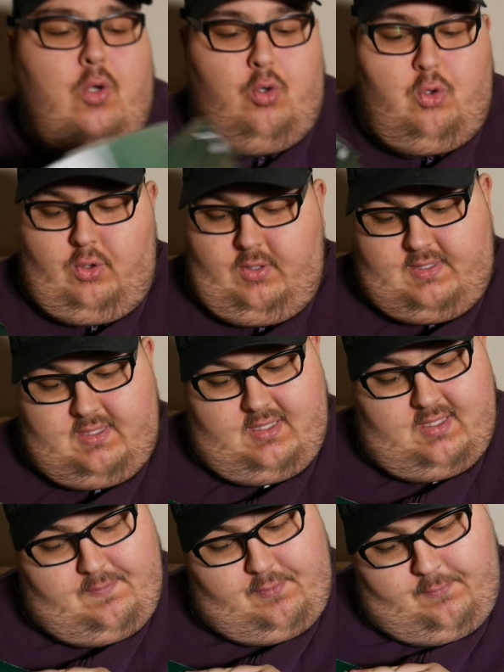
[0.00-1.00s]

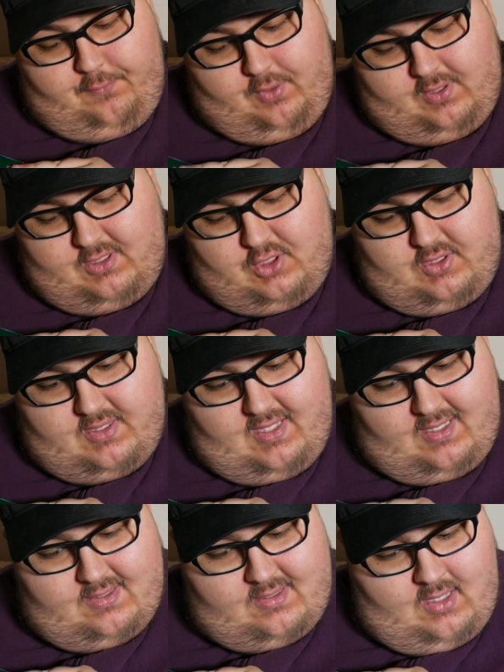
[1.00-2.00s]
Größe 45 ist
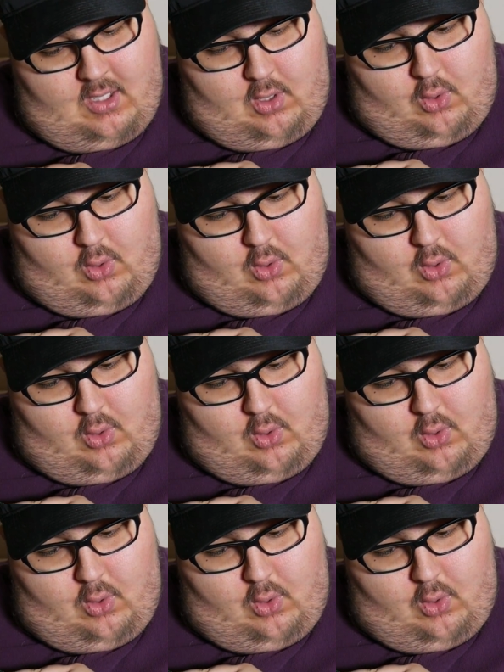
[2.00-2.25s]
das.